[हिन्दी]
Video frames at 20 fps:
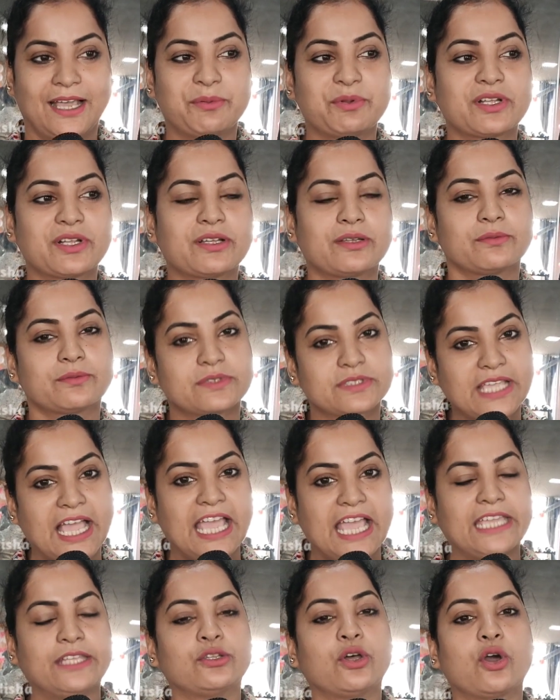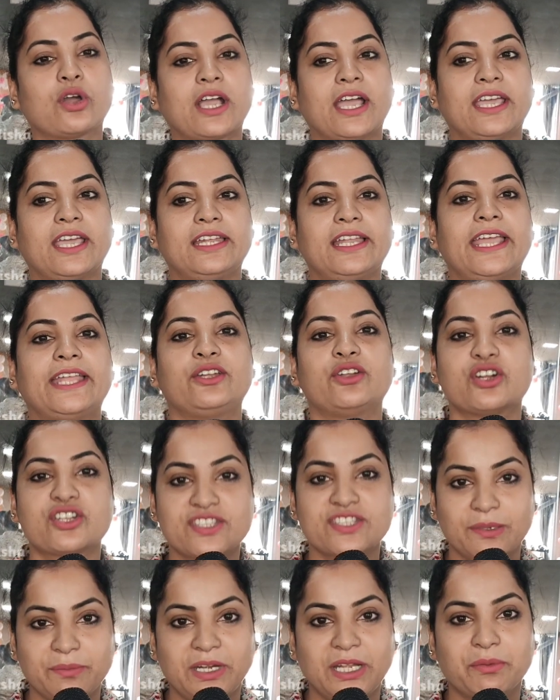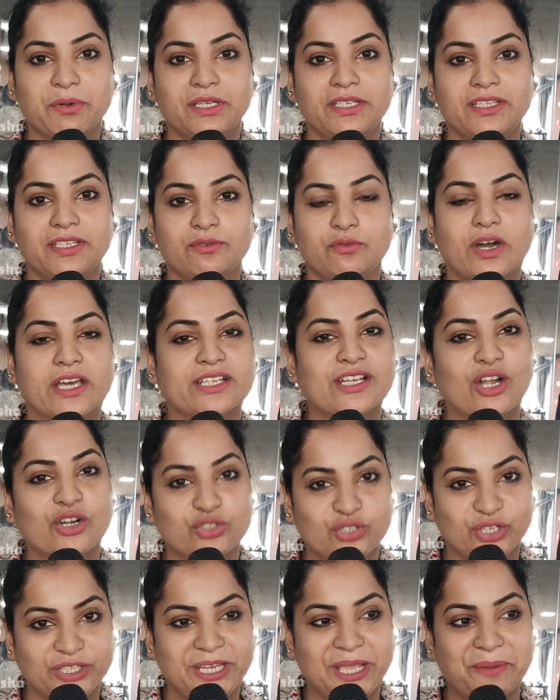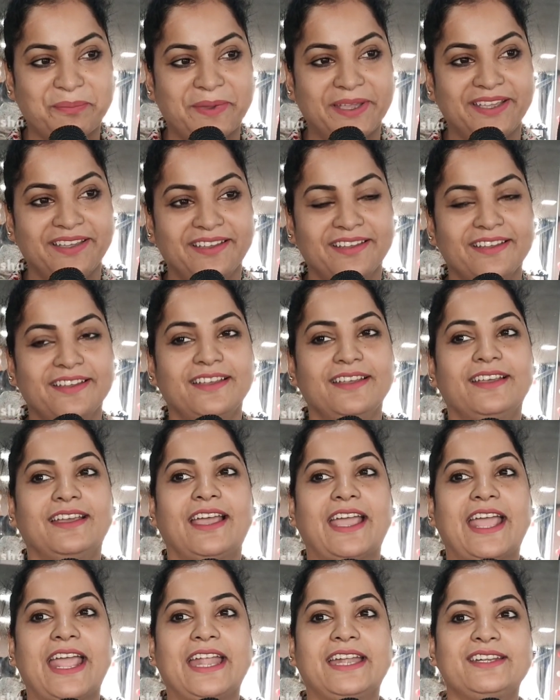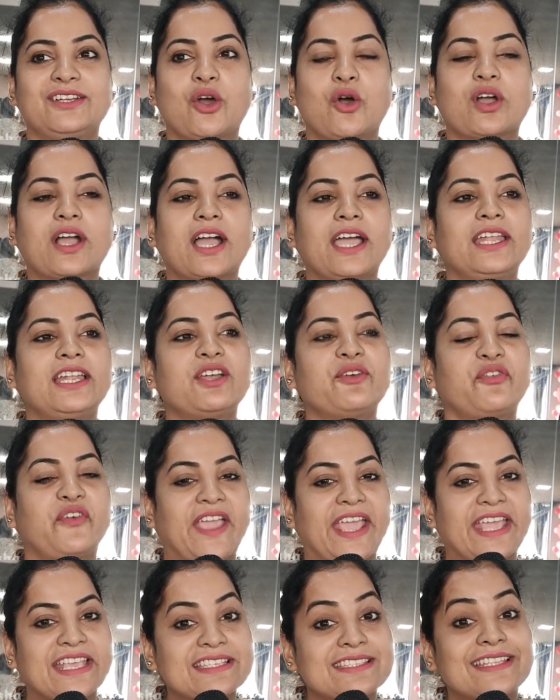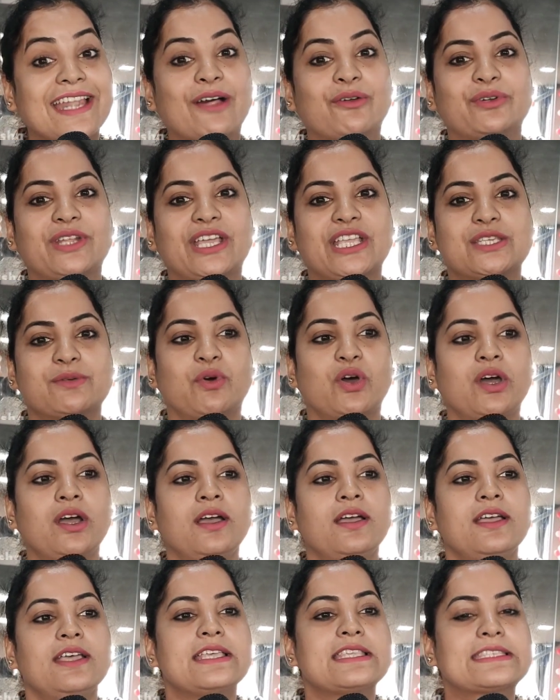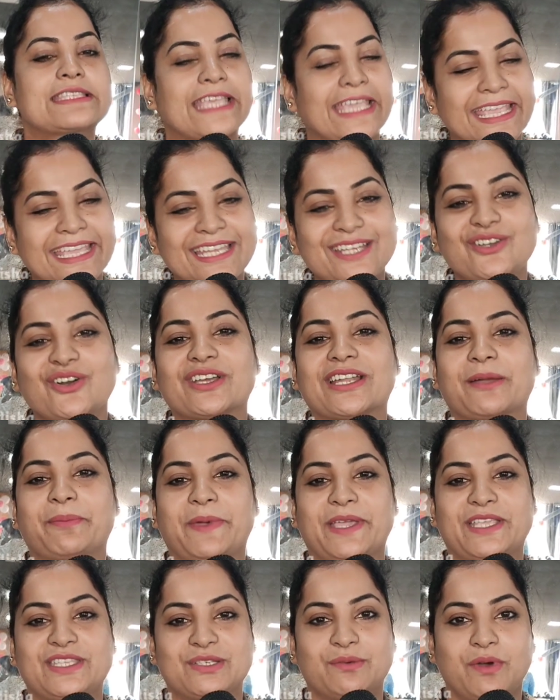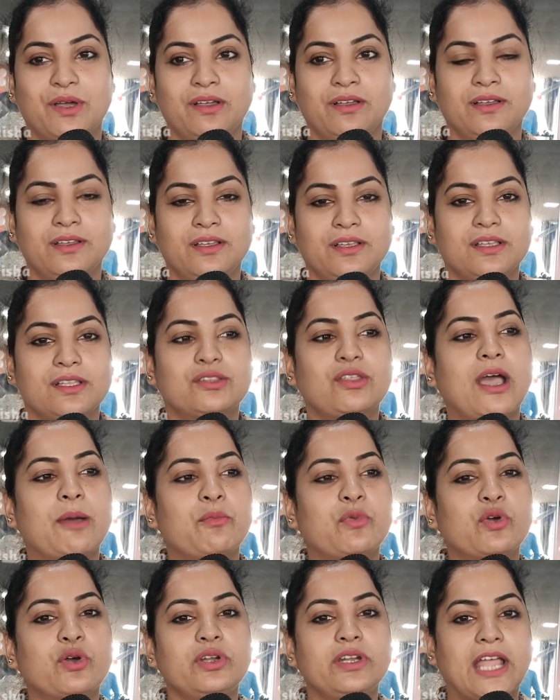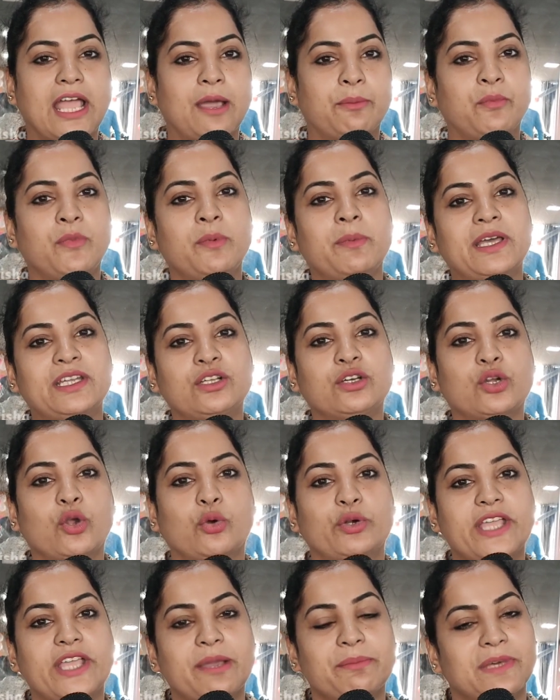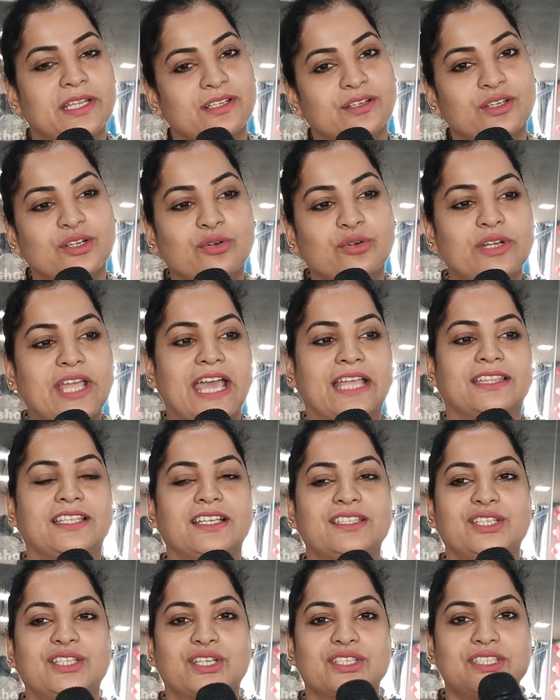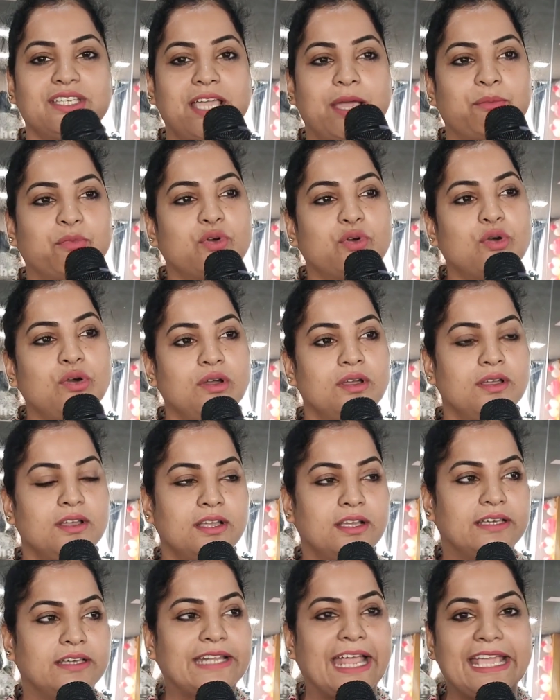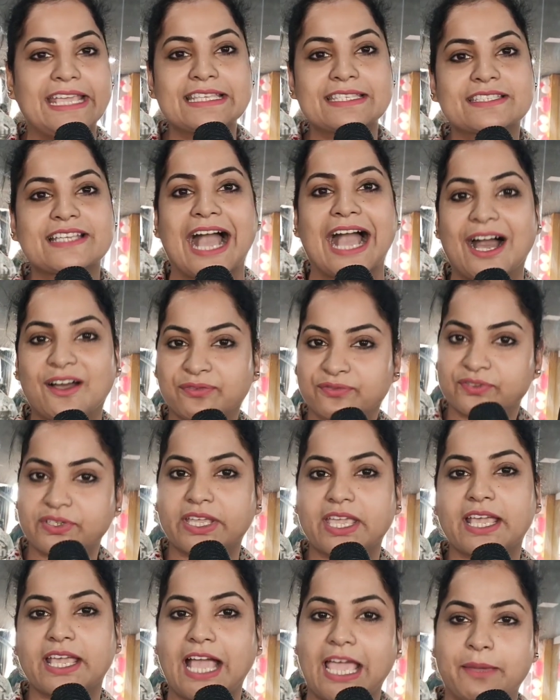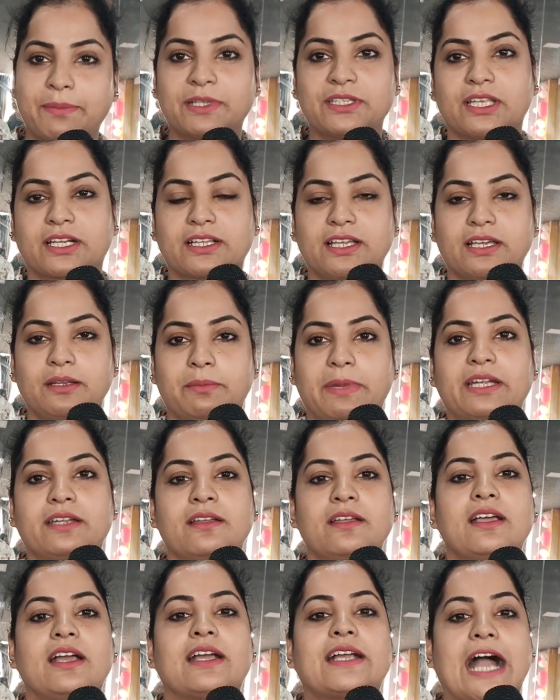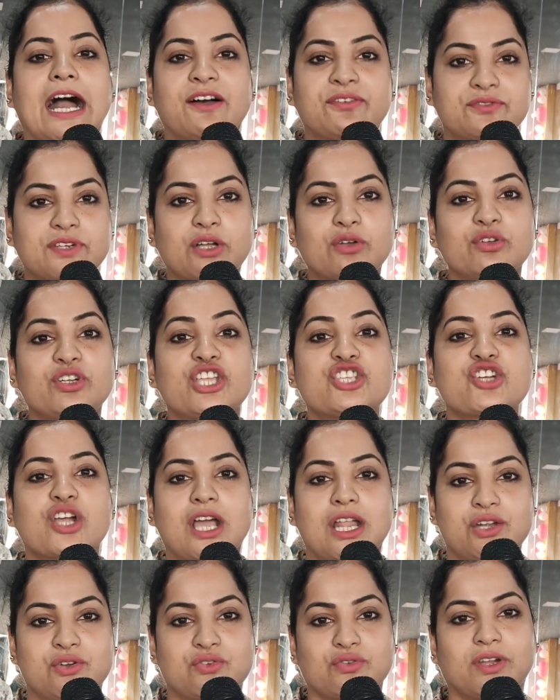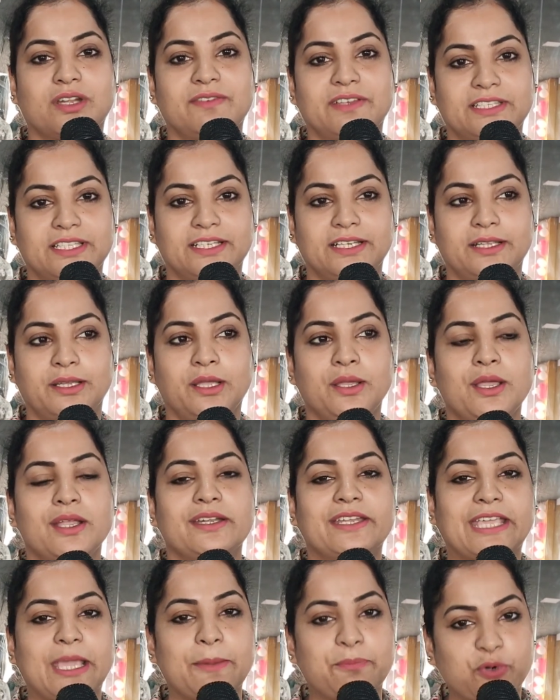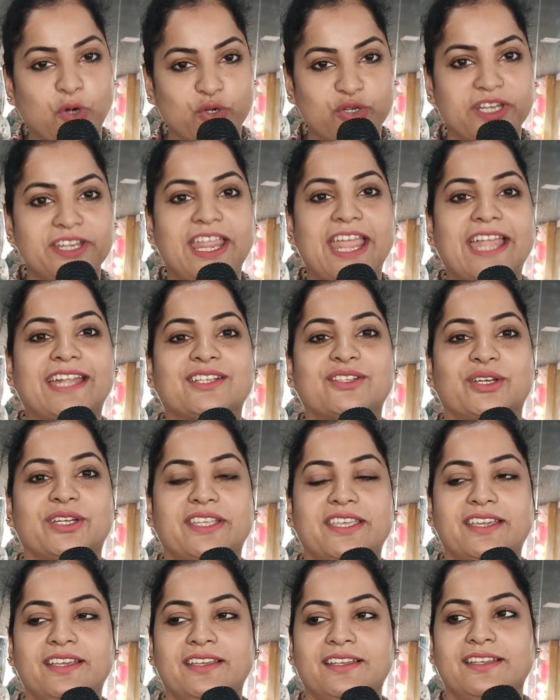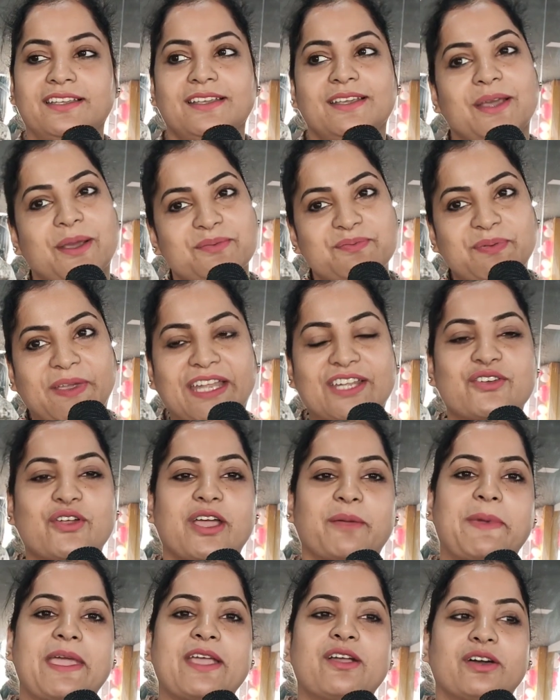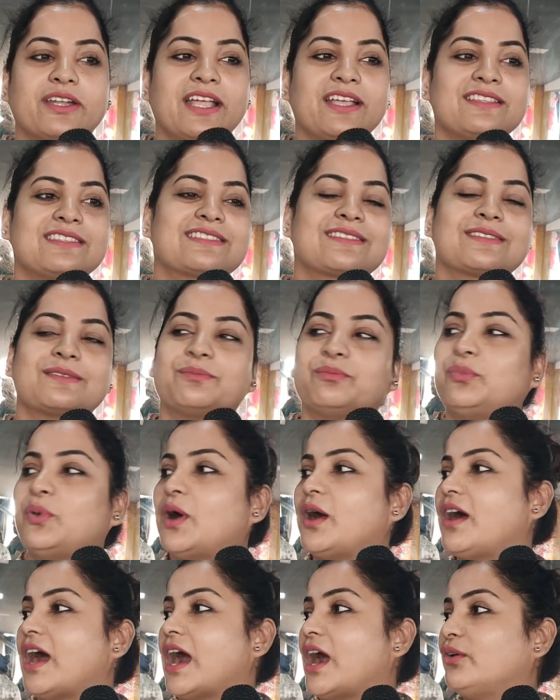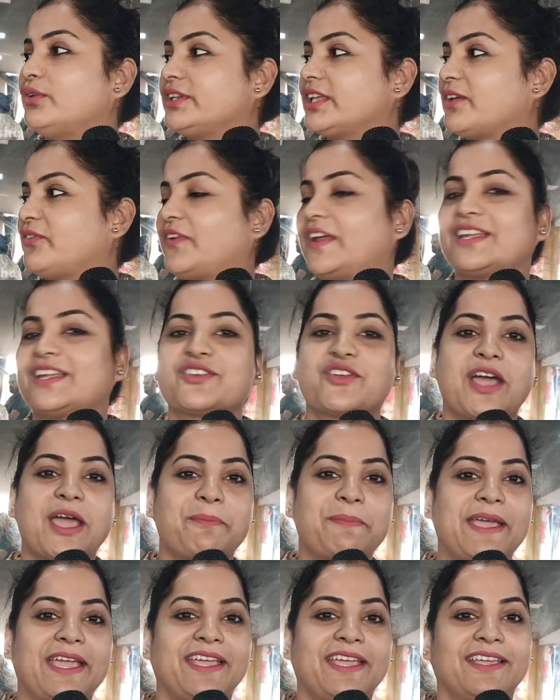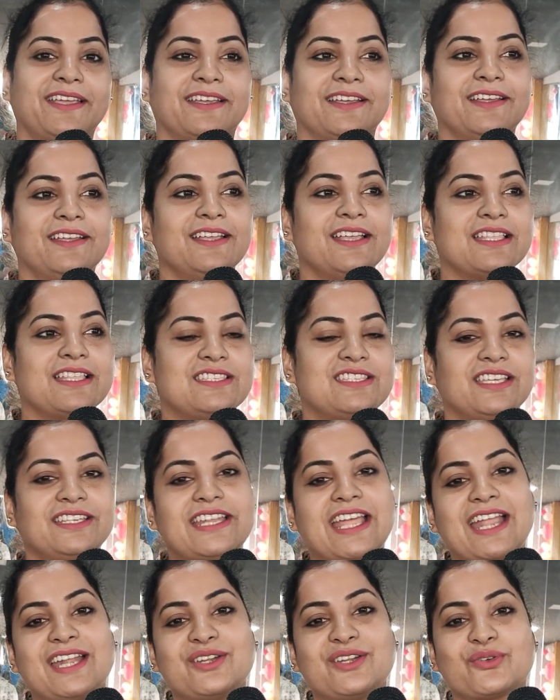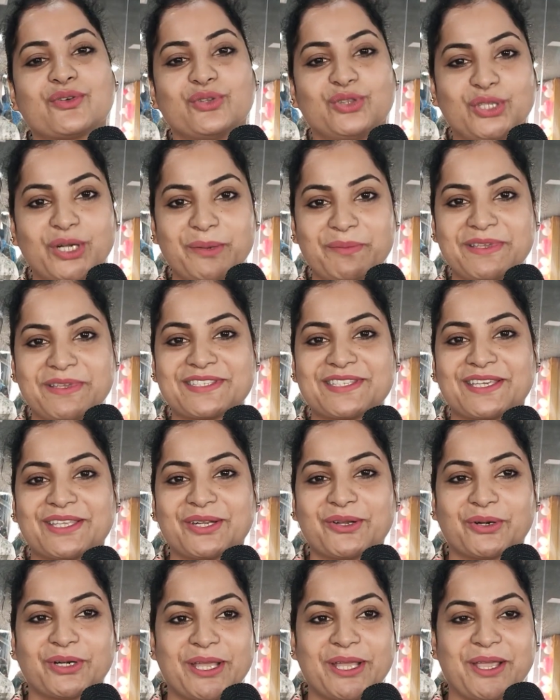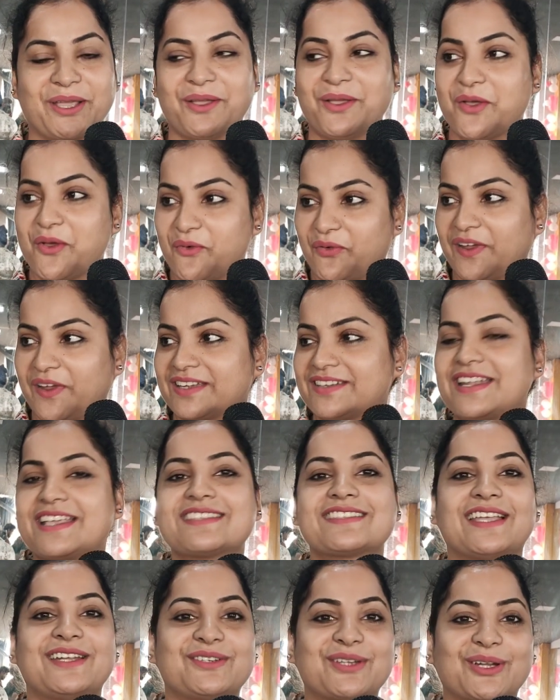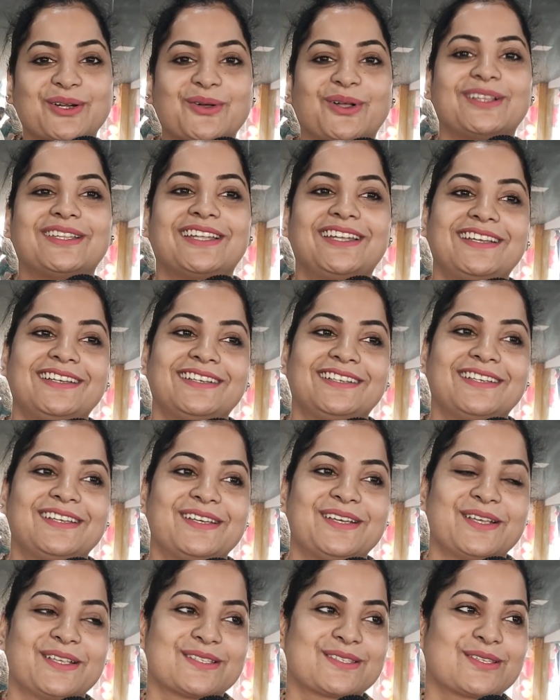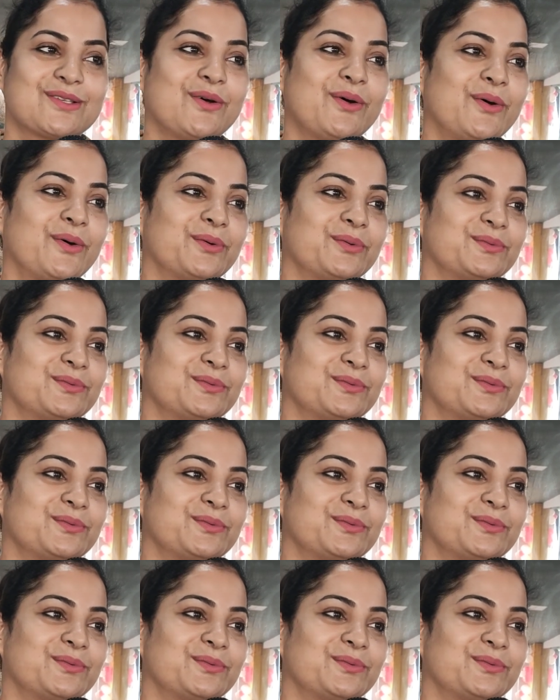आप खाई न खाइले एनर्जी मिले वर्कआउट करने एंड न खाइले फेस ब्राउन हो स्किन खराब हो तो आमको आम मानक ओडिया मानक गोटे आदत अच्छे आमको रईस काफ टे खाइब दरकार बट काफ्टा को निज कंट्रोल भितर टी प्रोटीन एड करके फिट रहा कैंड आट रही जिना एंड रुद्र मिसिक गोटे फिटने सेन्टर खोलदेले सो